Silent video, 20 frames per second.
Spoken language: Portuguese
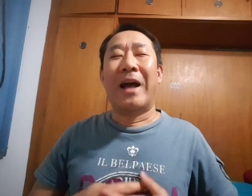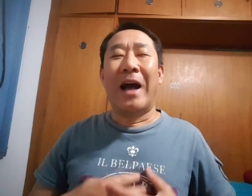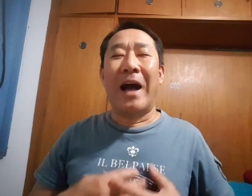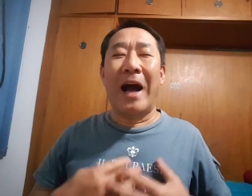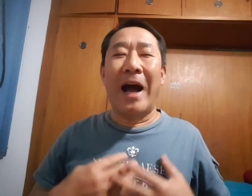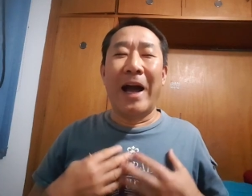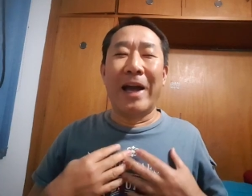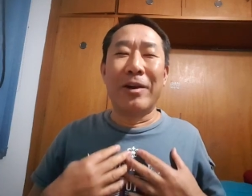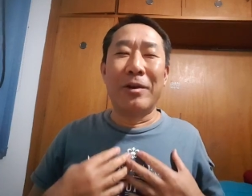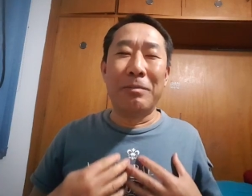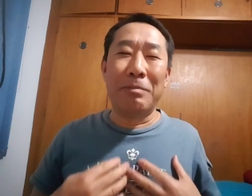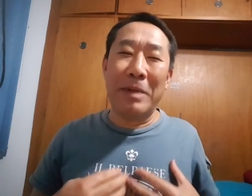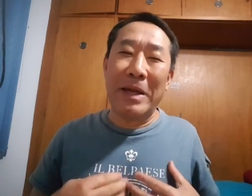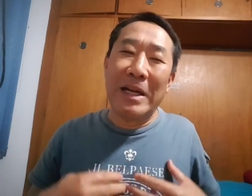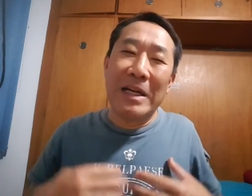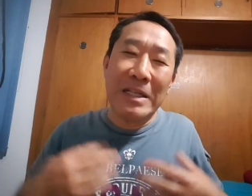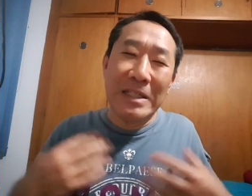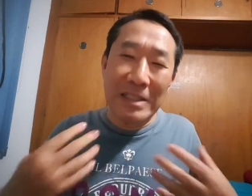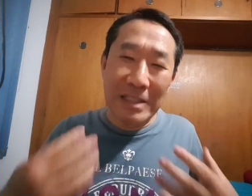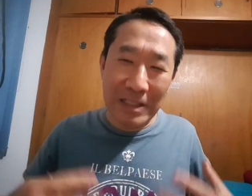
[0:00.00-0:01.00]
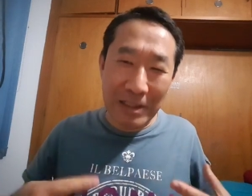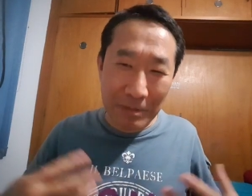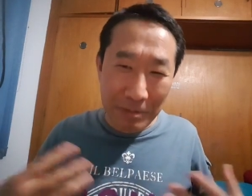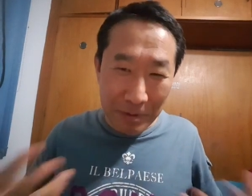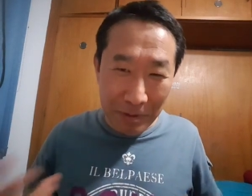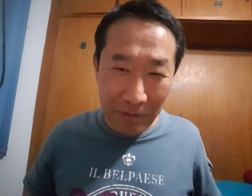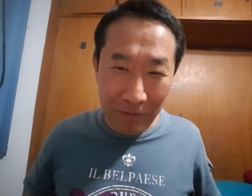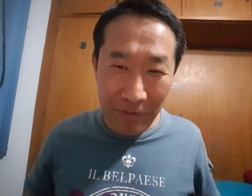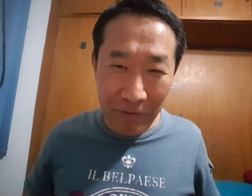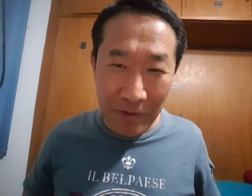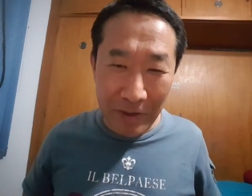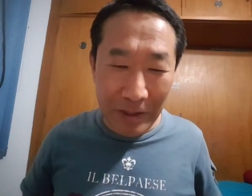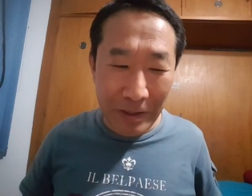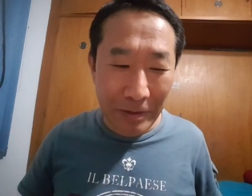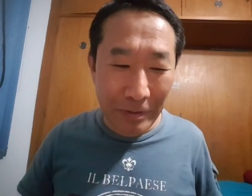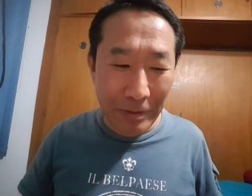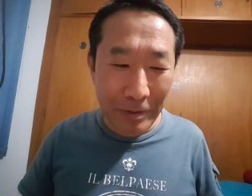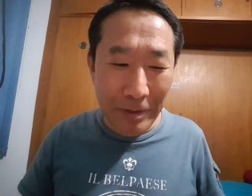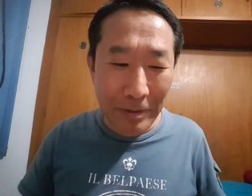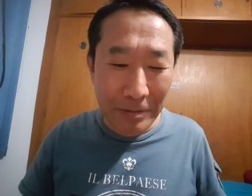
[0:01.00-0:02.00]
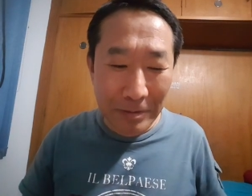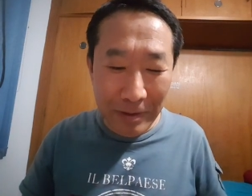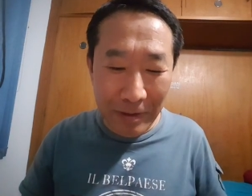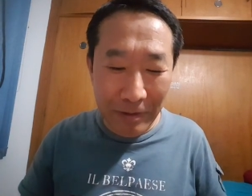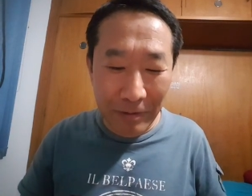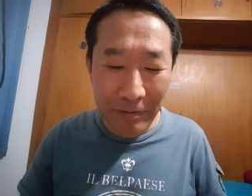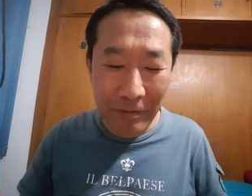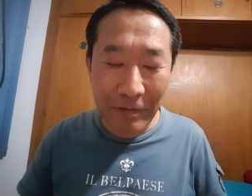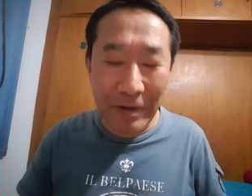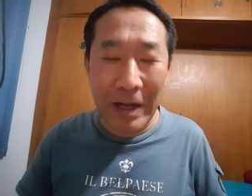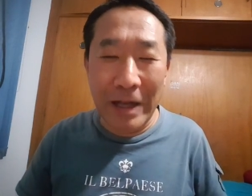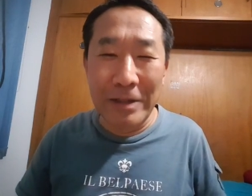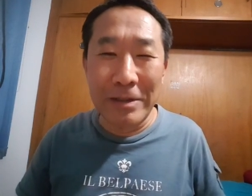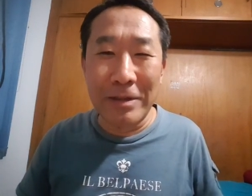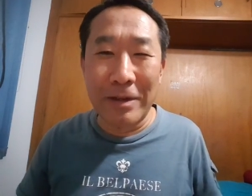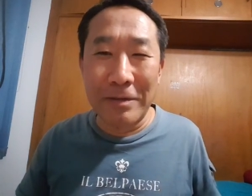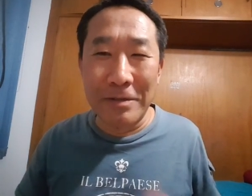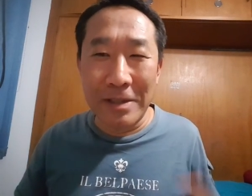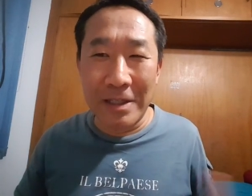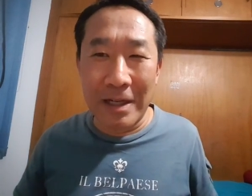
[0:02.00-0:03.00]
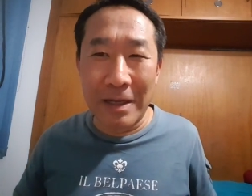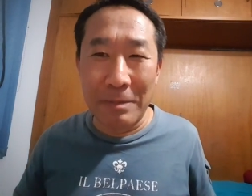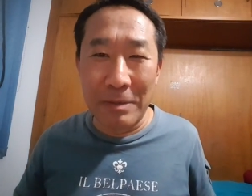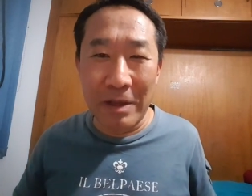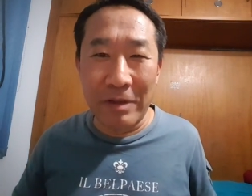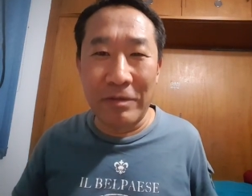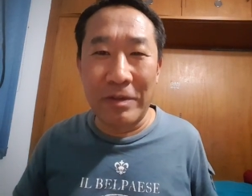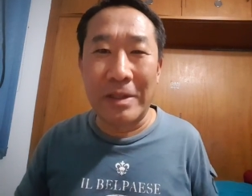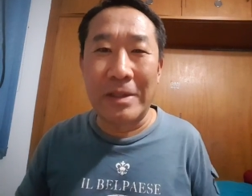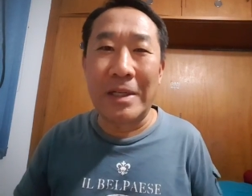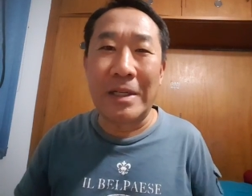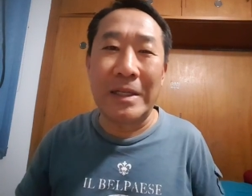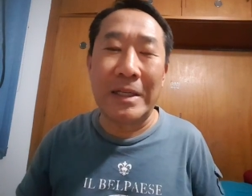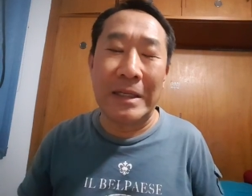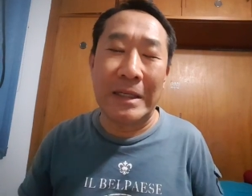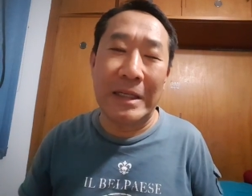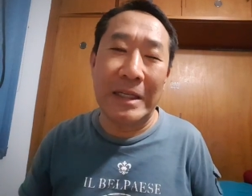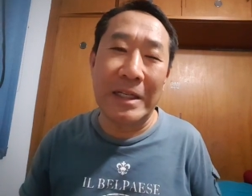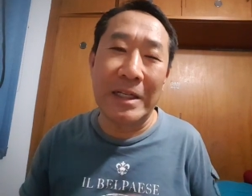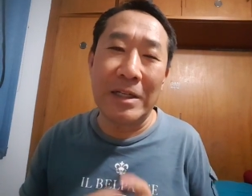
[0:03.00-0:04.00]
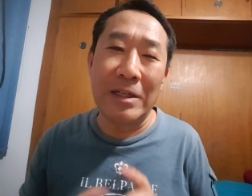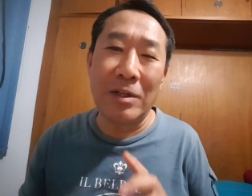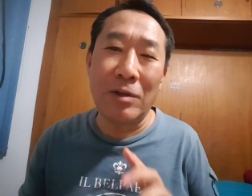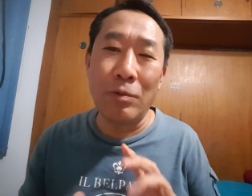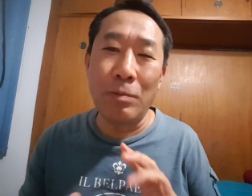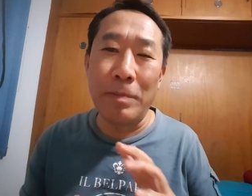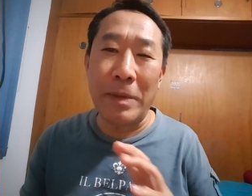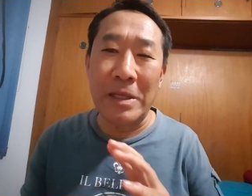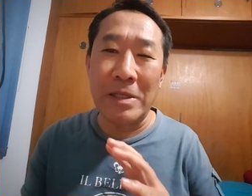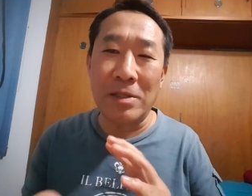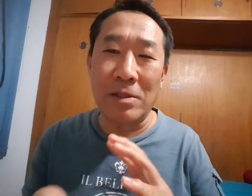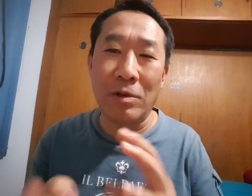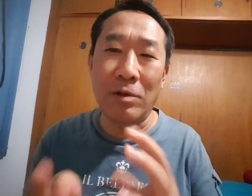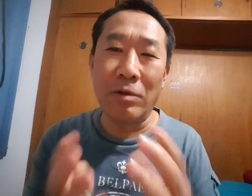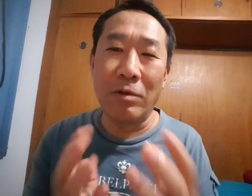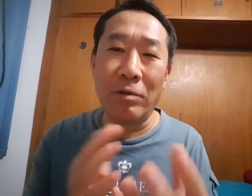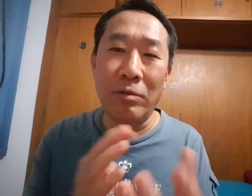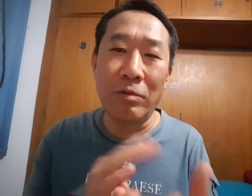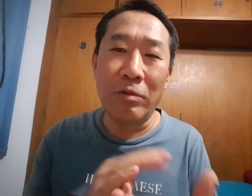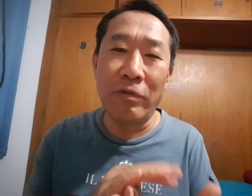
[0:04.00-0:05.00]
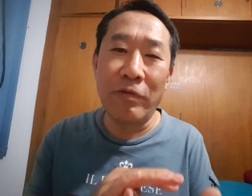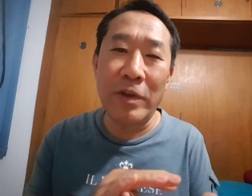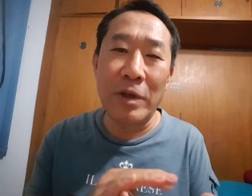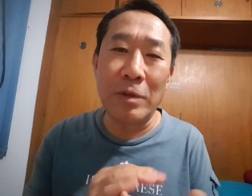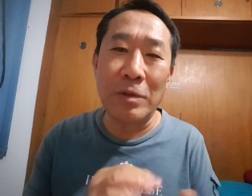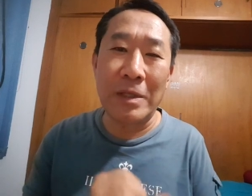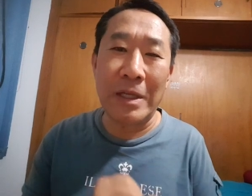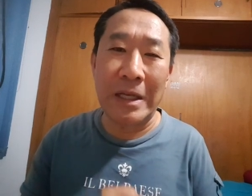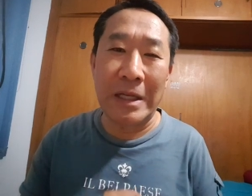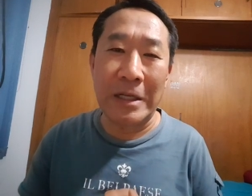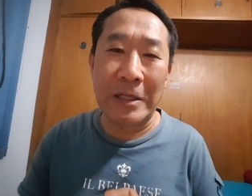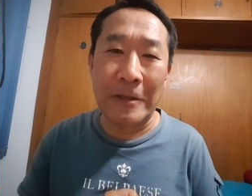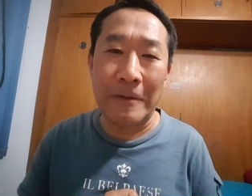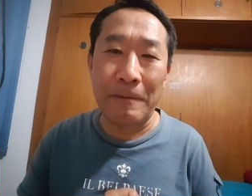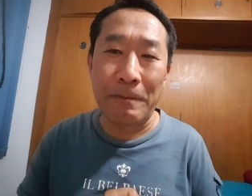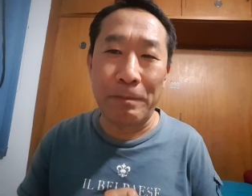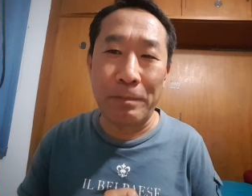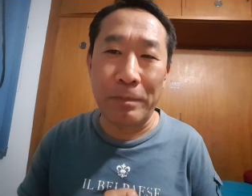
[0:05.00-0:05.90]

Ai, eu perdi meu filho, como que eu faço, como será a minha vida, né? Ele não pensou no filho dele.